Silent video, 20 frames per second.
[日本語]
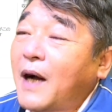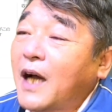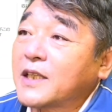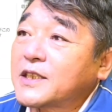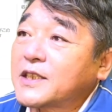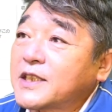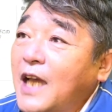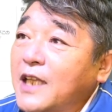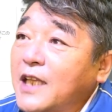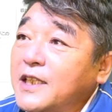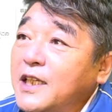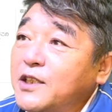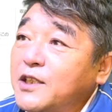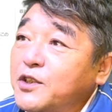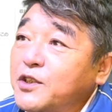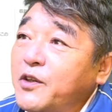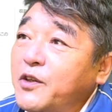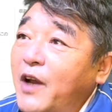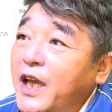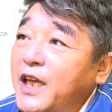チャンネル
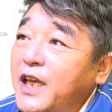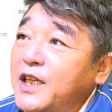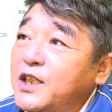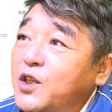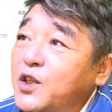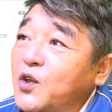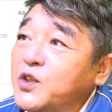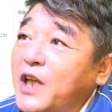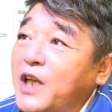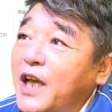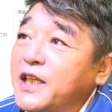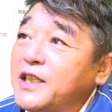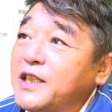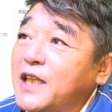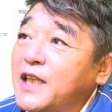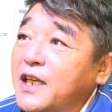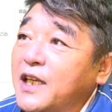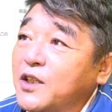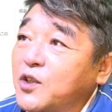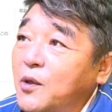には影響ないん
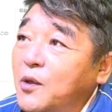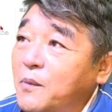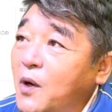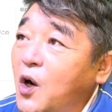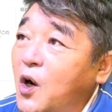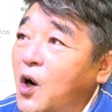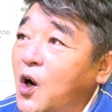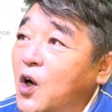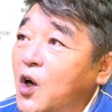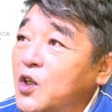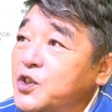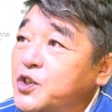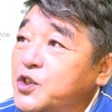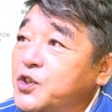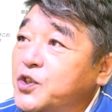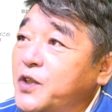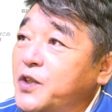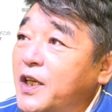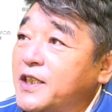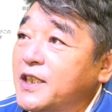だけども、
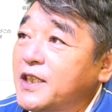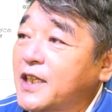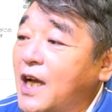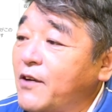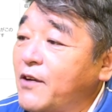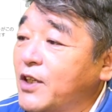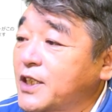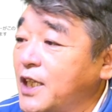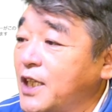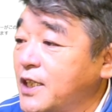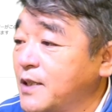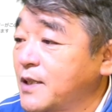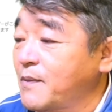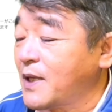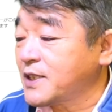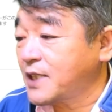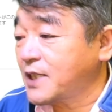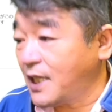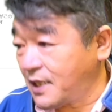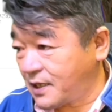収益化はでき
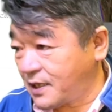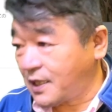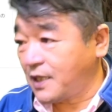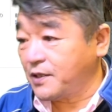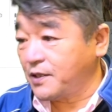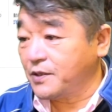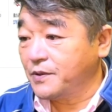ませんってい